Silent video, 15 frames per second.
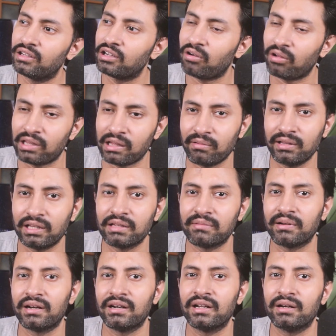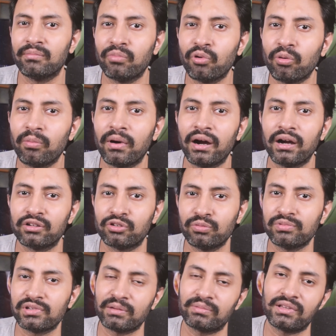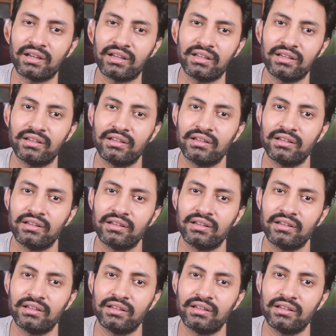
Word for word: কথা বলতে পারে না বোবা চুপচাপ থাকে